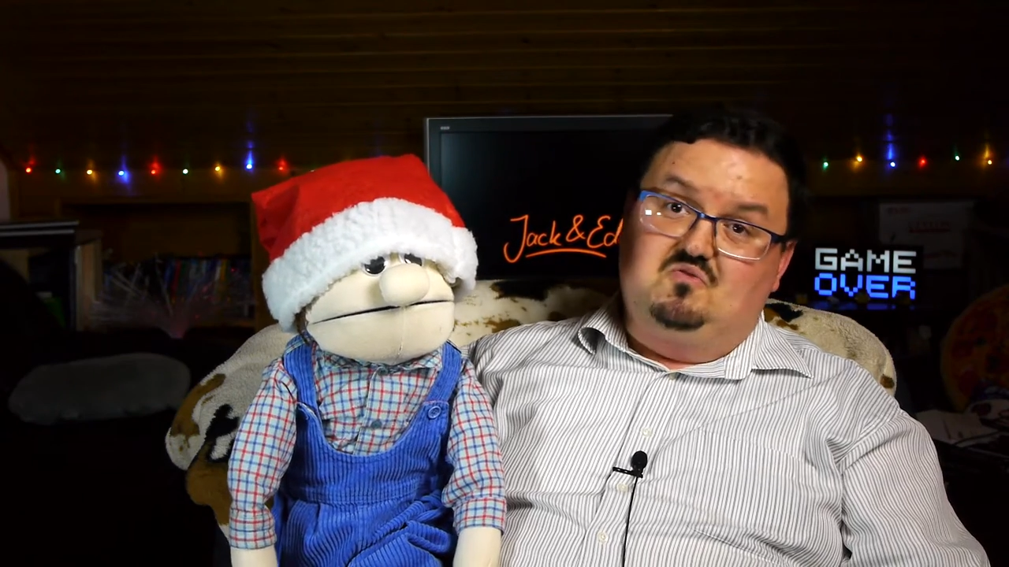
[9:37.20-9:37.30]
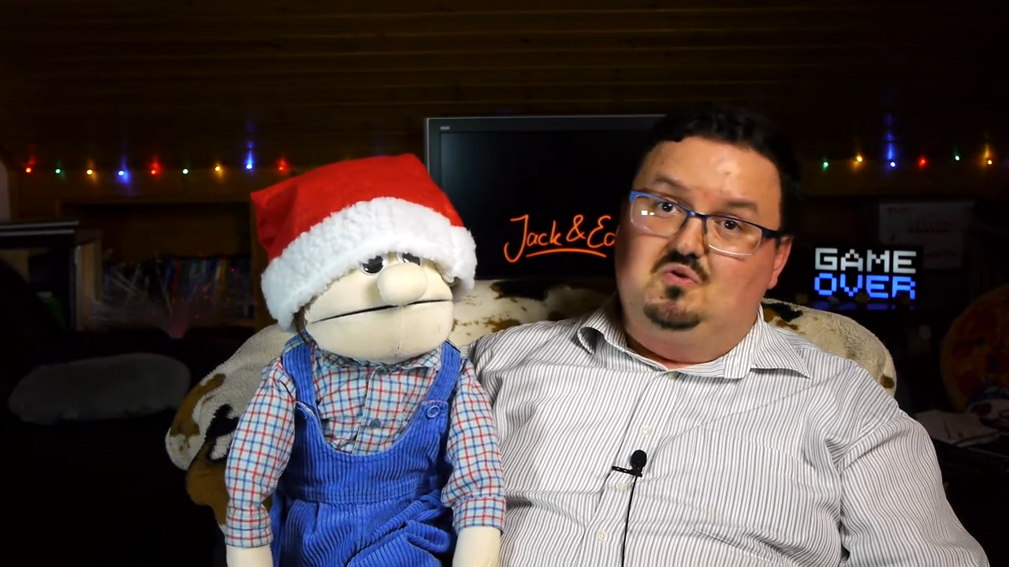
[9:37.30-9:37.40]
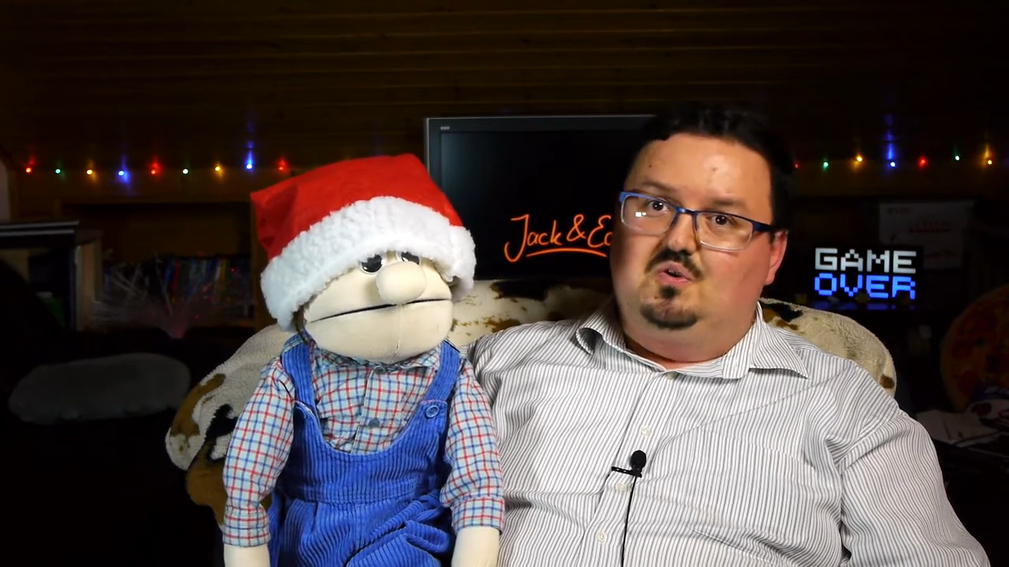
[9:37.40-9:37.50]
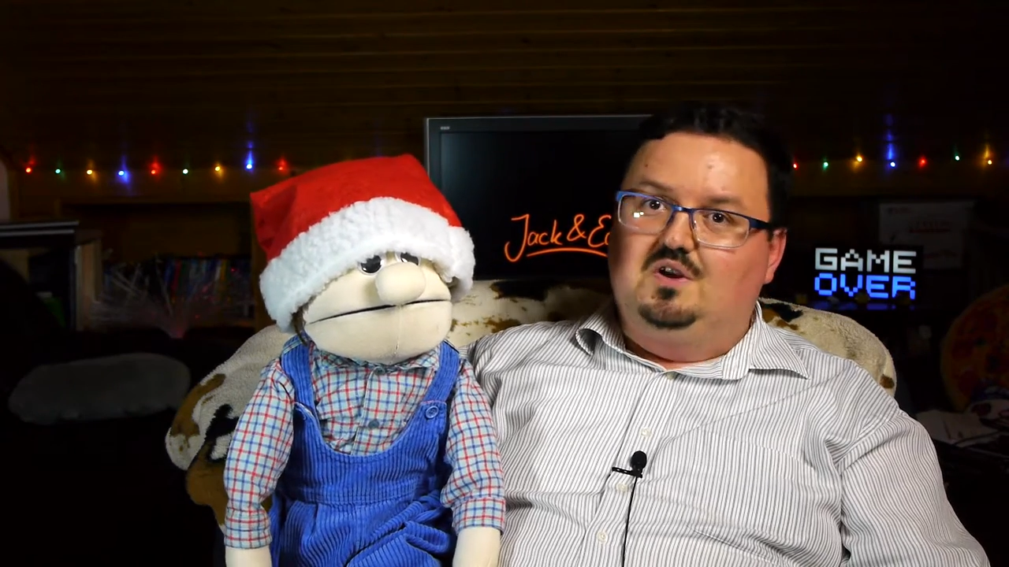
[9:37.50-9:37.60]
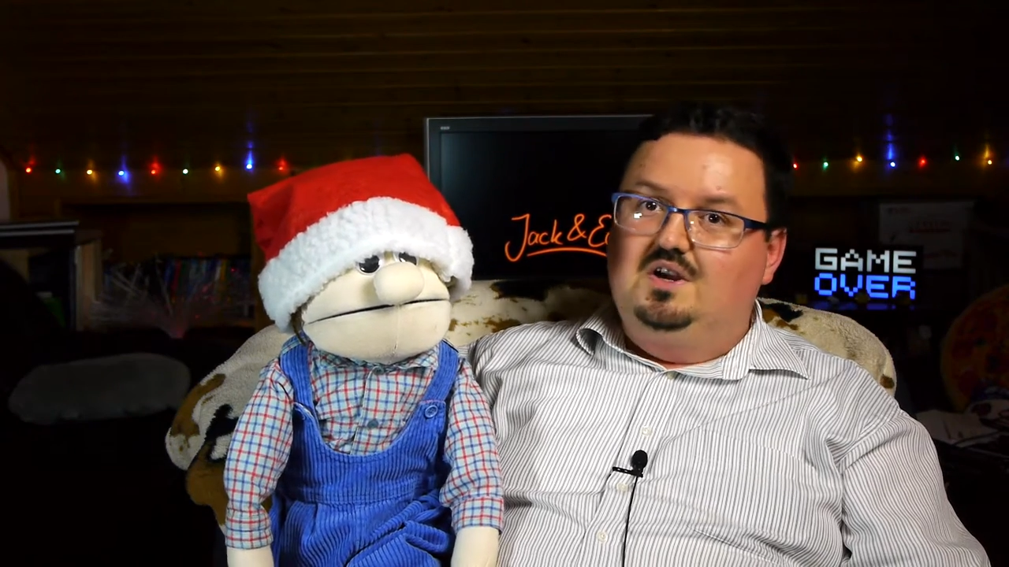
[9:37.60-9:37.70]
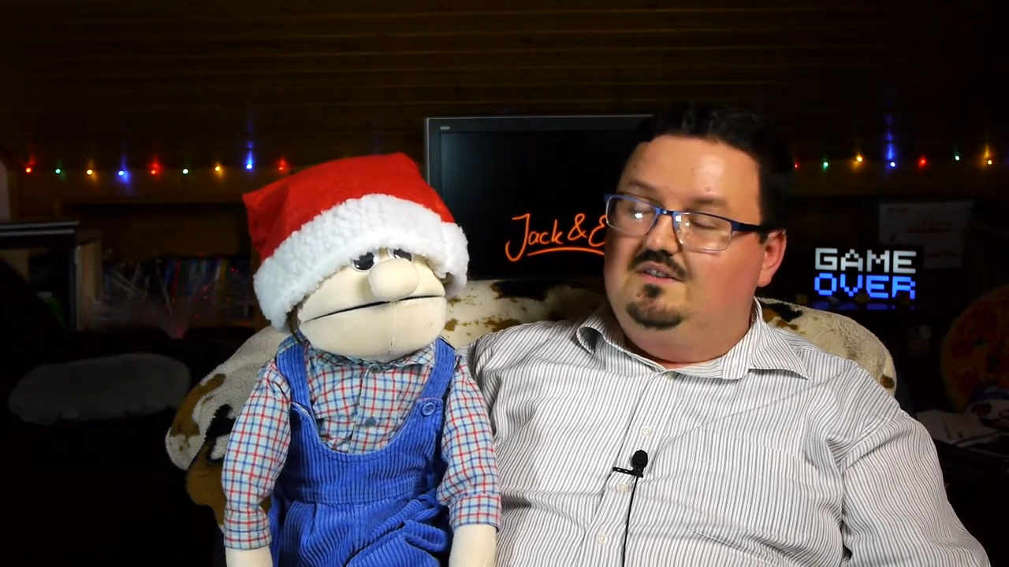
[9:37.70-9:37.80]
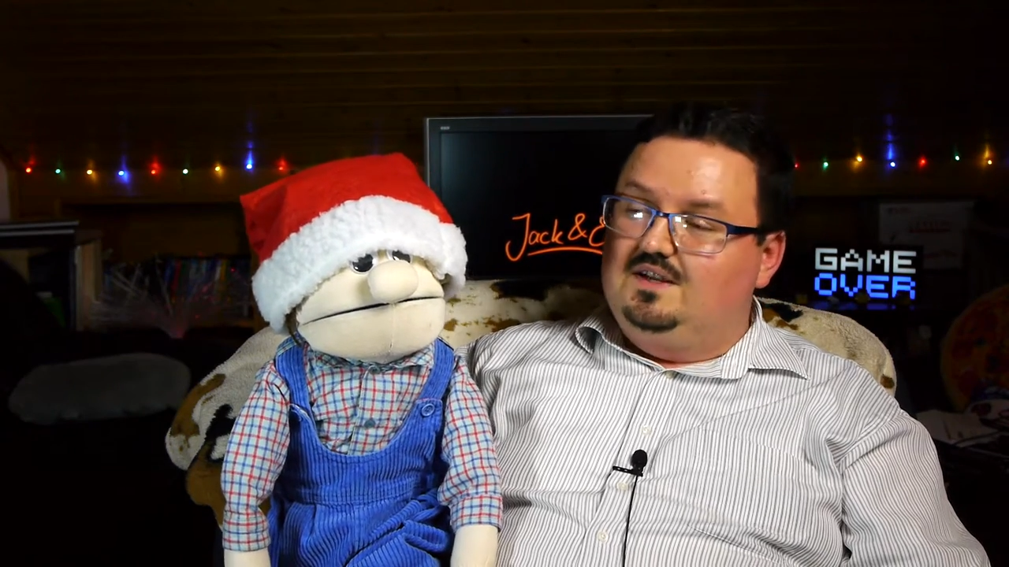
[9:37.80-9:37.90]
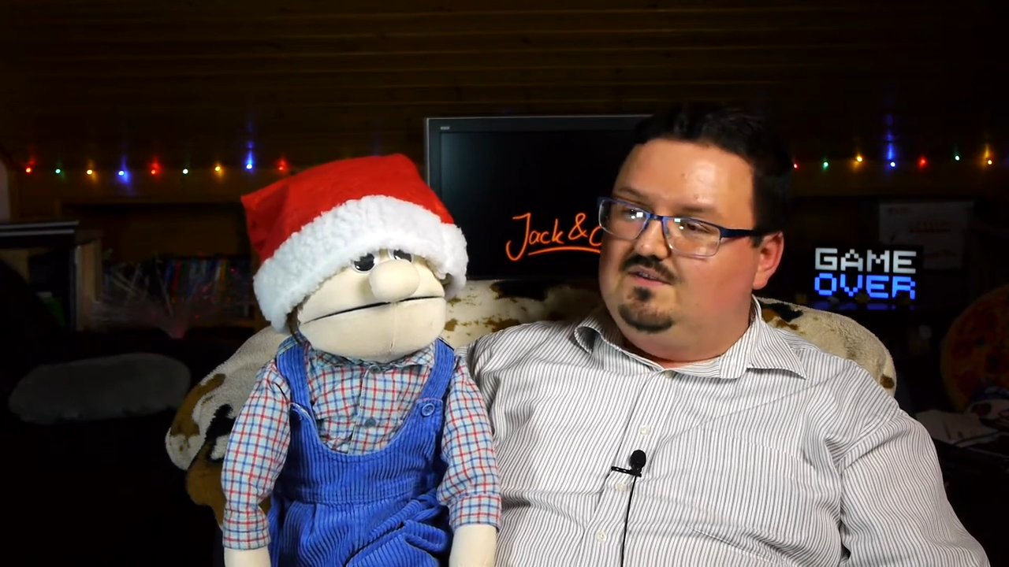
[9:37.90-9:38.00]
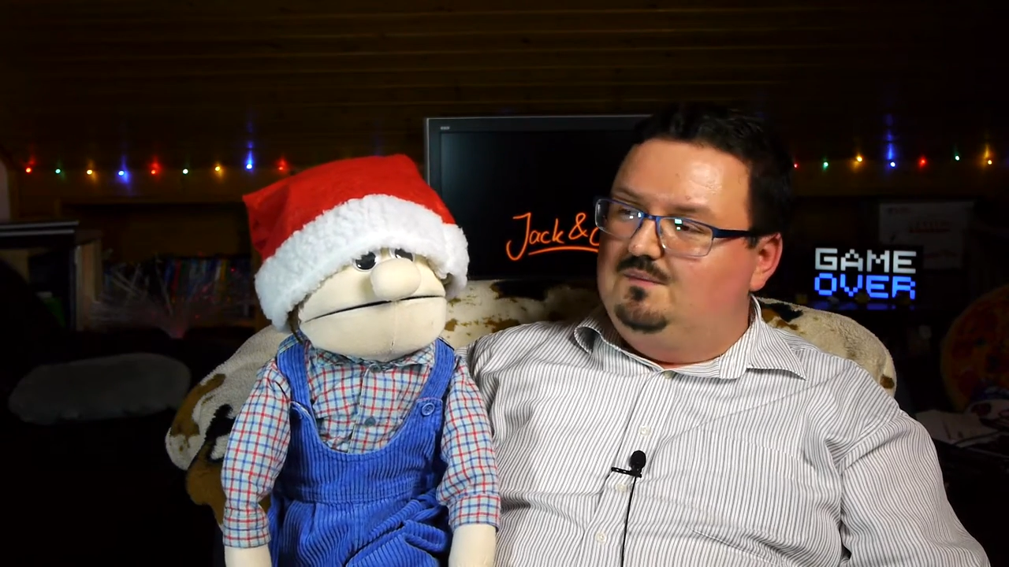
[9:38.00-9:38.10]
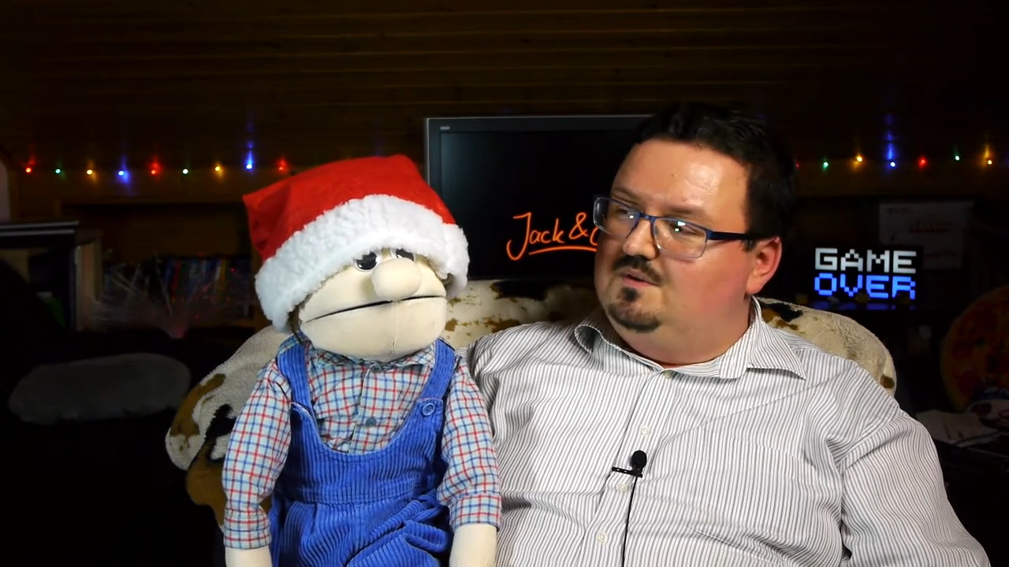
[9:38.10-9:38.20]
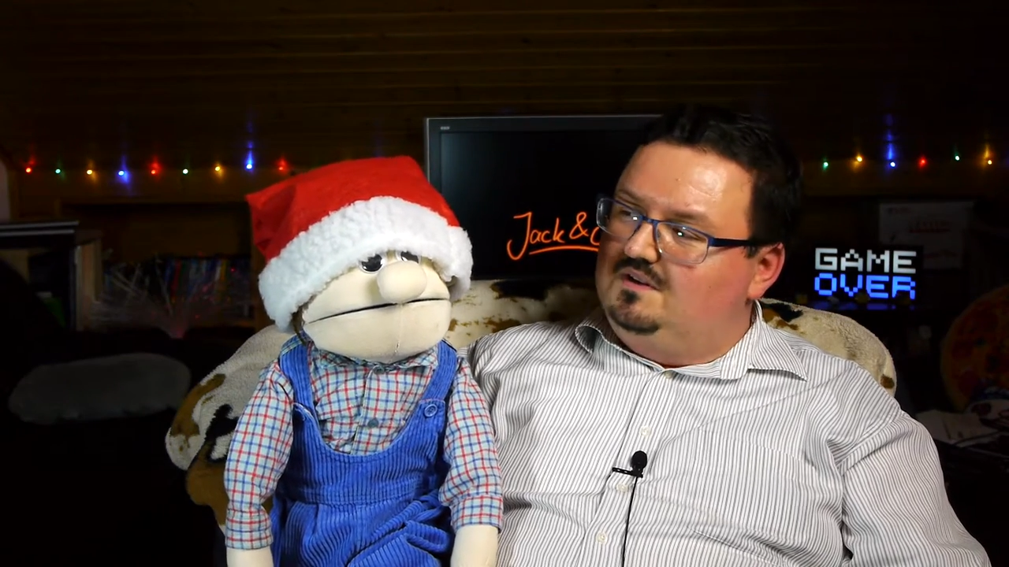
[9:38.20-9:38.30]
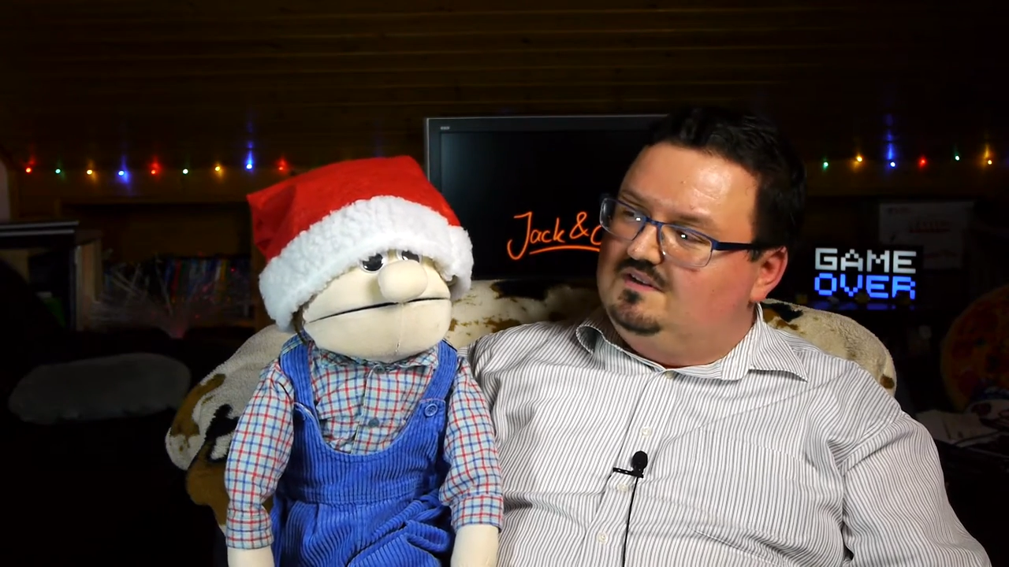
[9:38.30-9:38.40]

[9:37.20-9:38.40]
Nö, das war mit